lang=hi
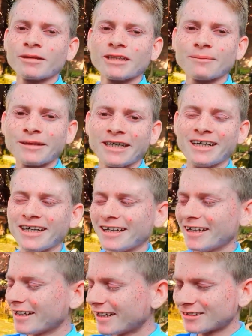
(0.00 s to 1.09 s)
मतलब टहलने
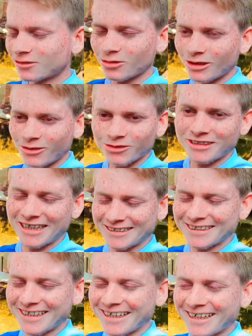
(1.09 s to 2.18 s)
नहीं गाइज थोड़ा कुछ
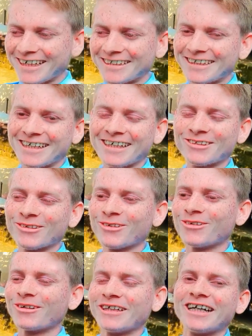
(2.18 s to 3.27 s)
खास करने के लिए जा रहे हैं तो
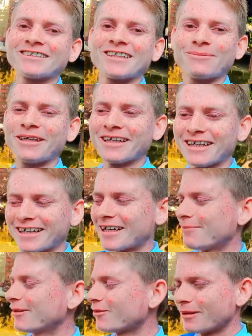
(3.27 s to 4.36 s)
यहाँ से अभी निकल रहे
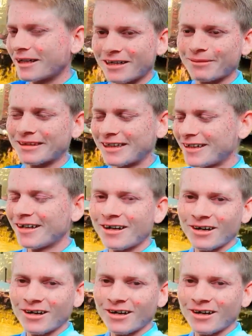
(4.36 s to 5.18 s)
हैं अभी तो मैं घर में था